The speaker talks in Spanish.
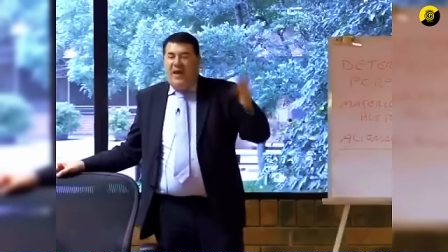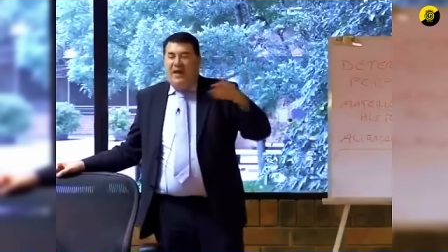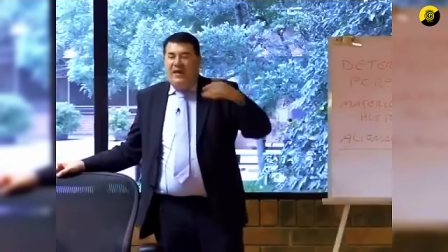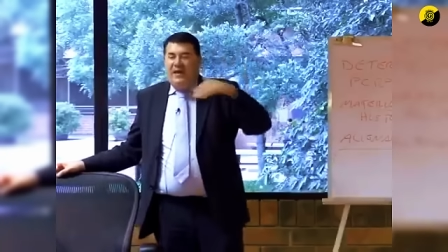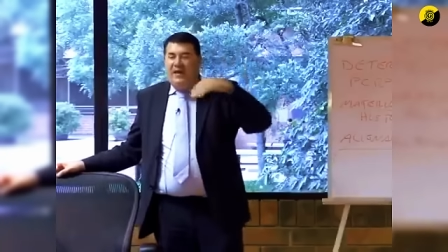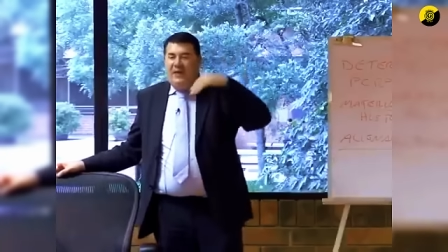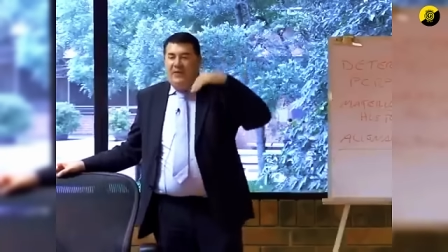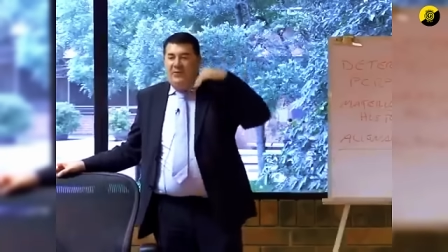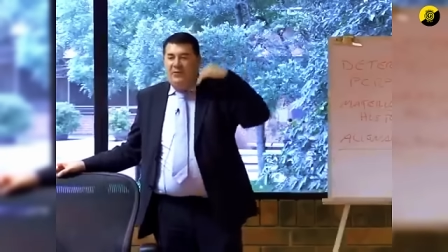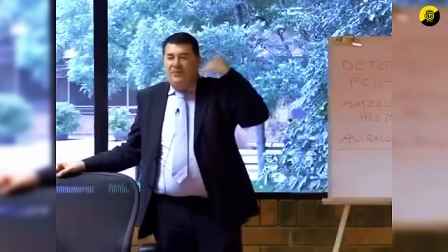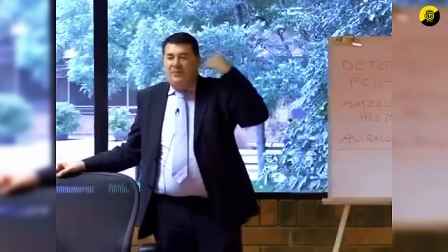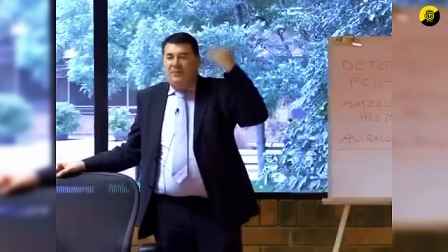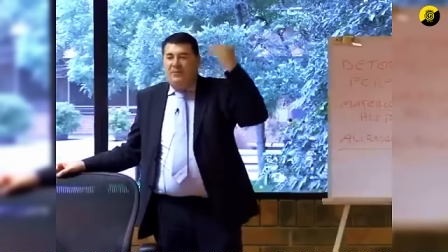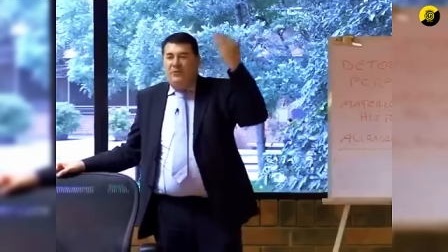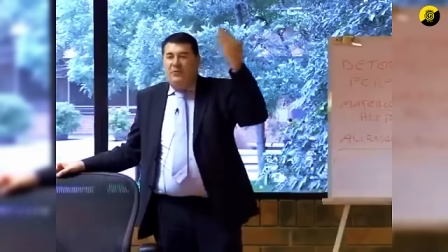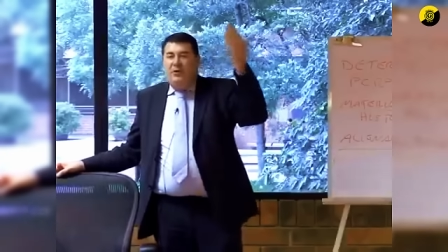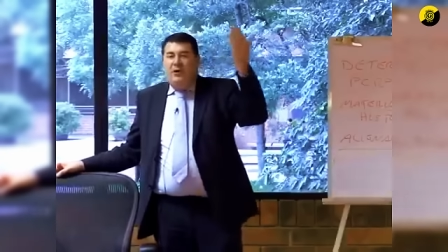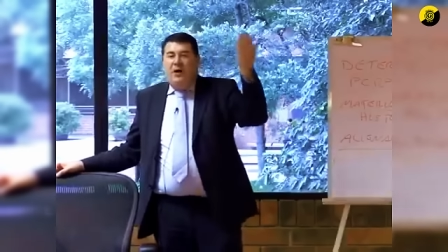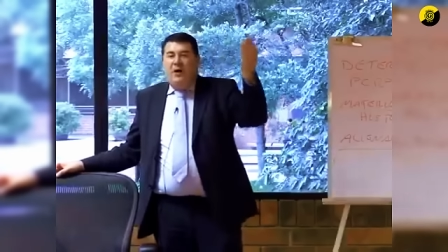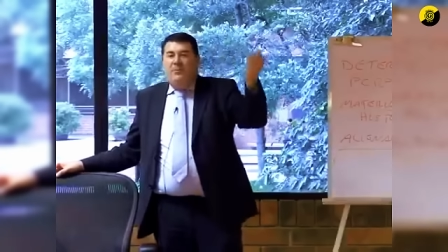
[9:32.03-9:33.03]
alienado
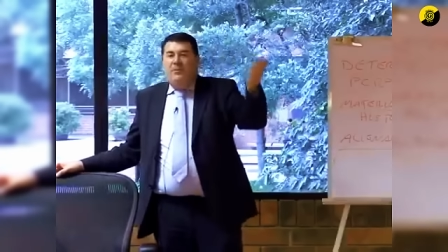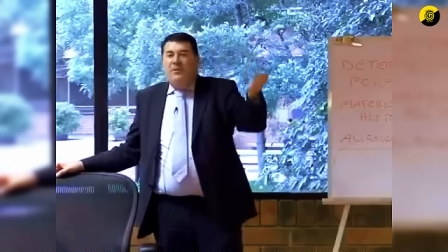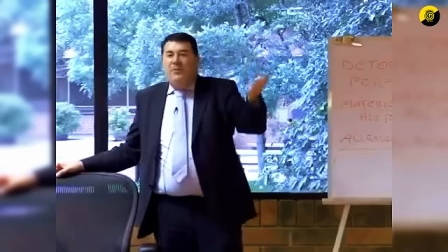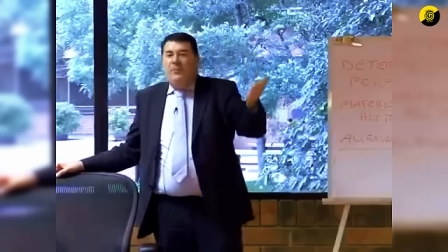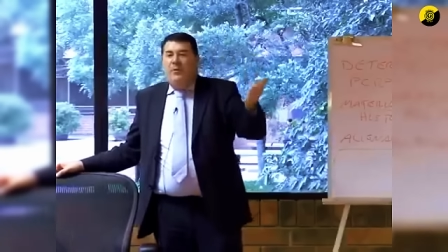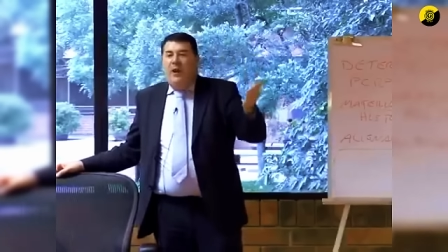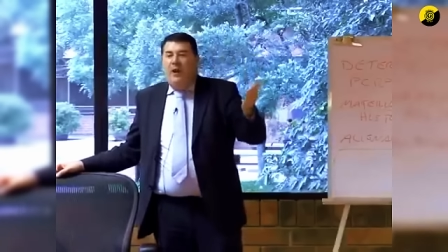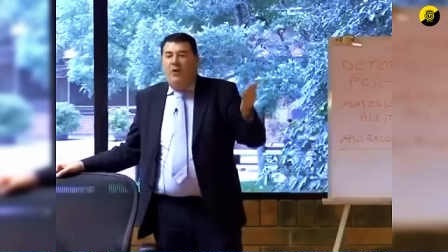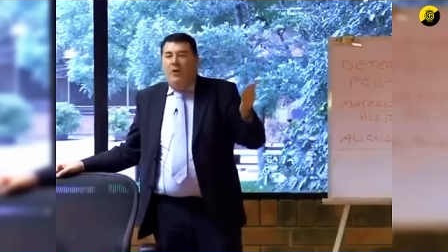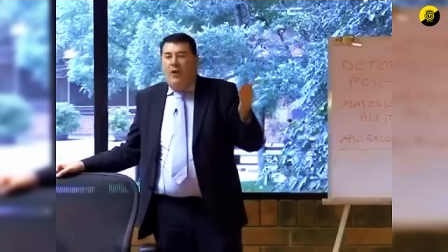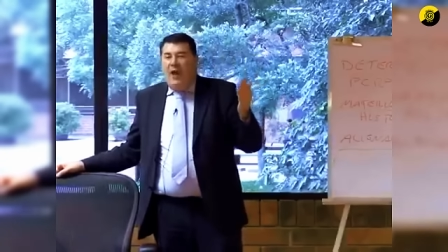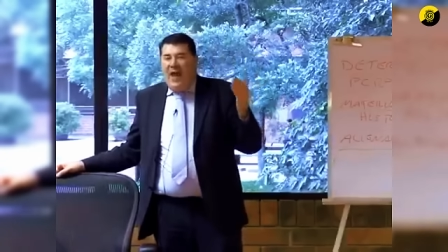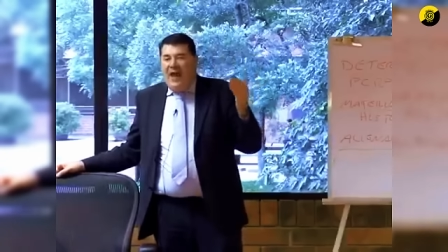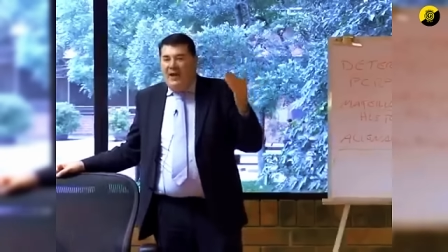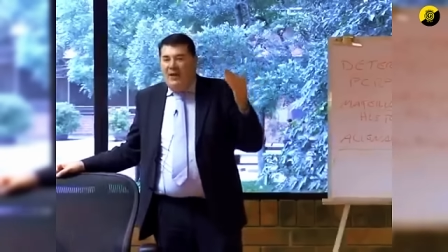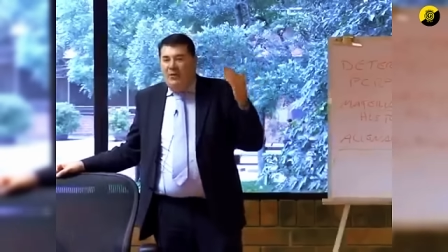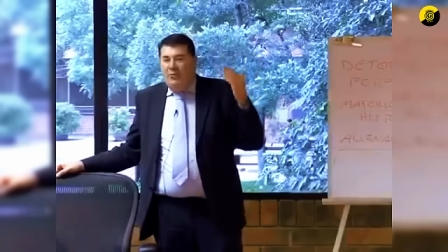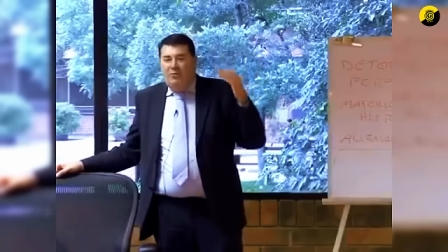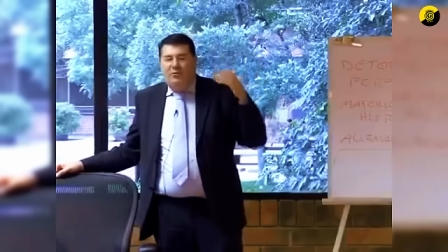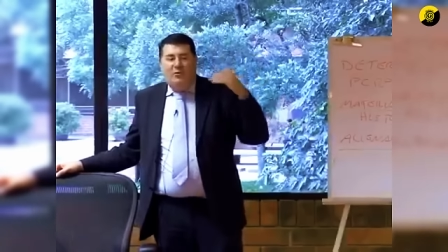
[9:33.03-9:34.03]
respecto, por ejemplo, al
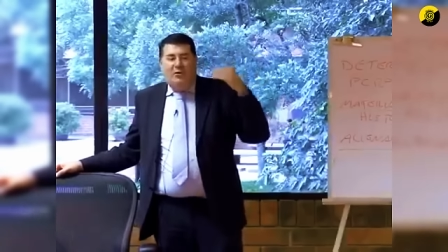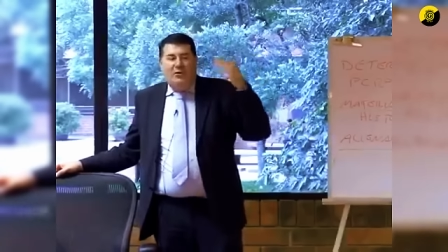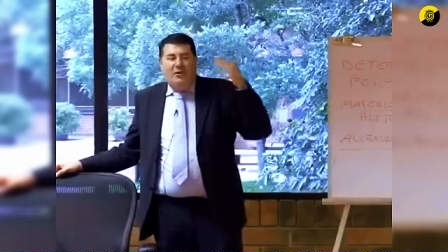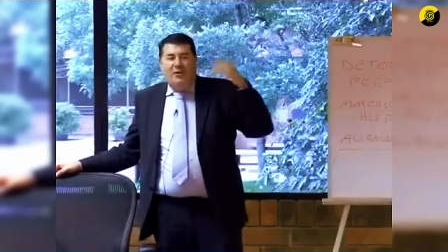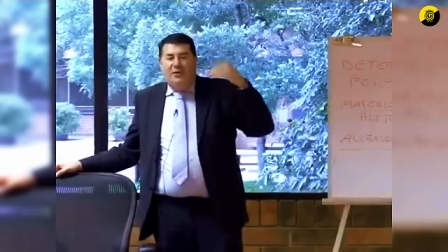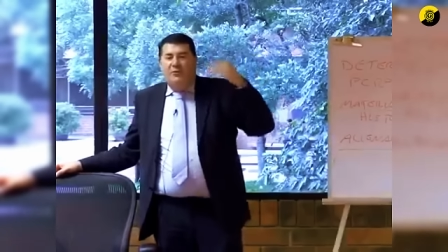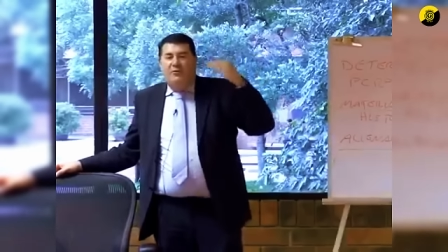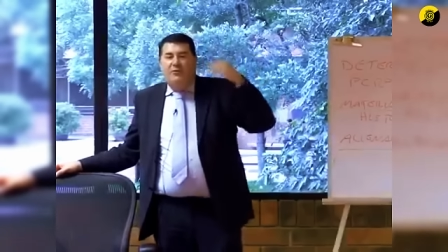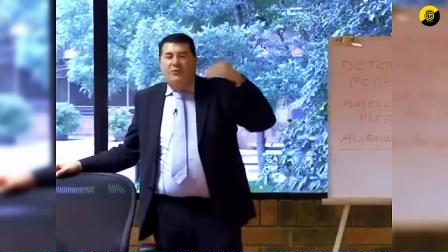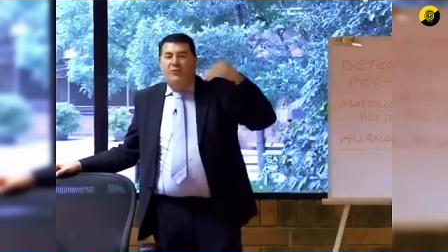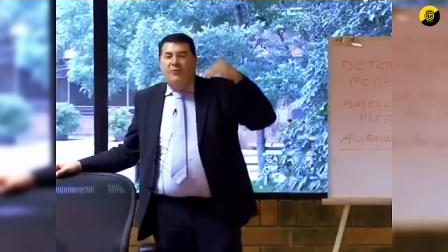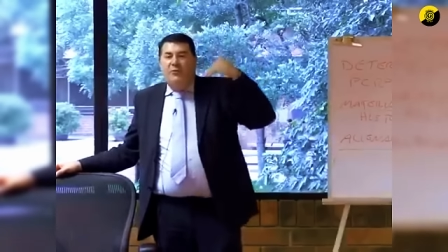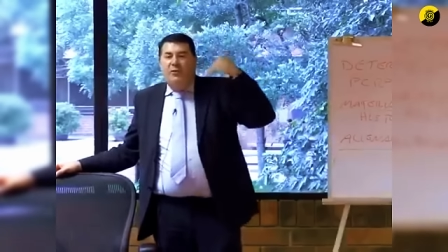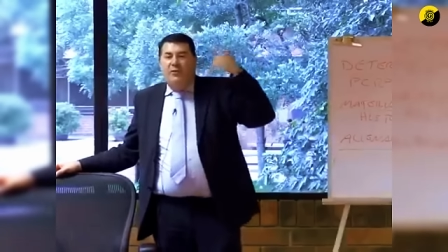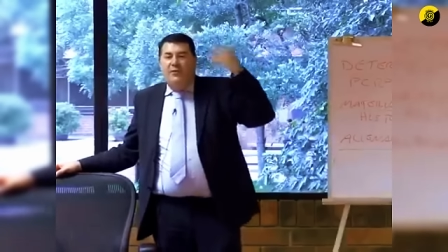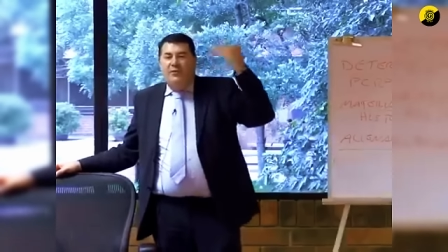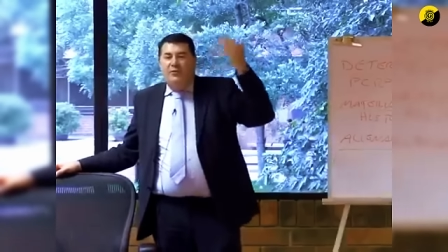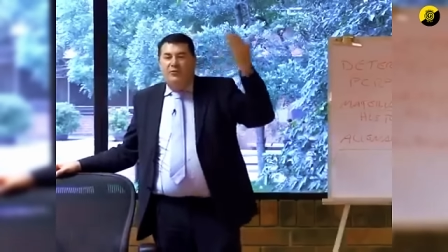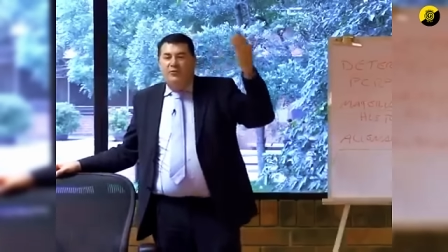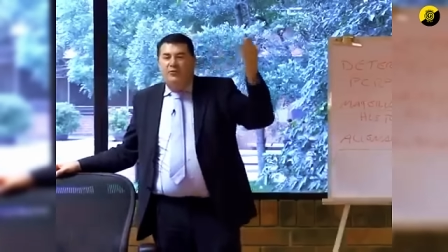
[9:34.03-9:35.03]
horario, es decir, no,
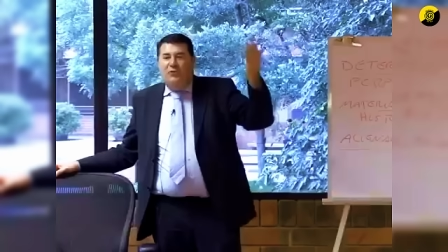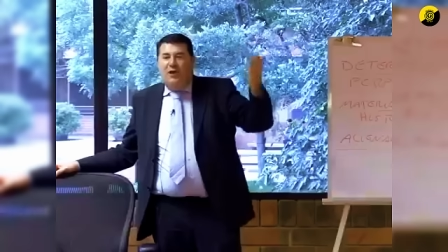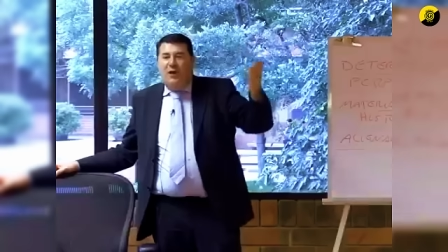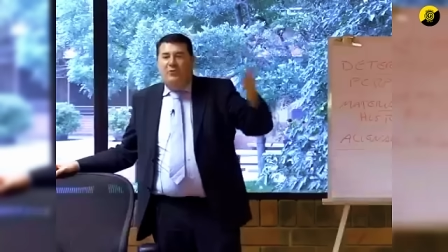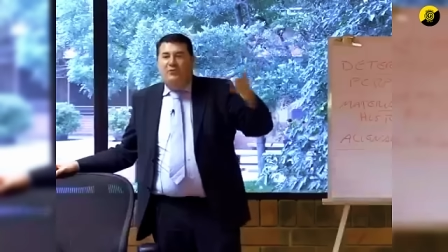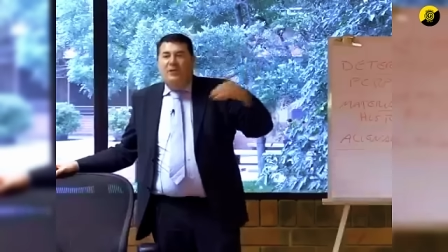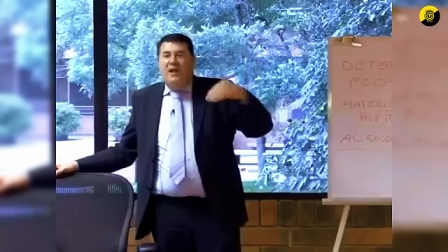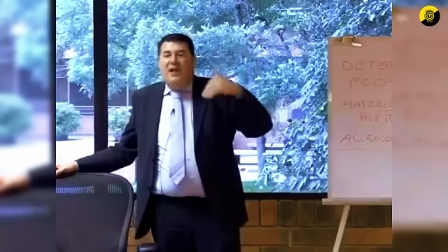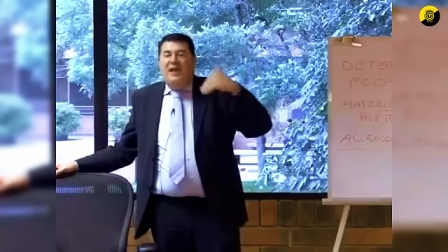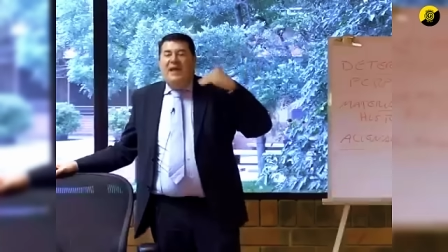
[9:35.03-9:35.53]
decide sus horarios,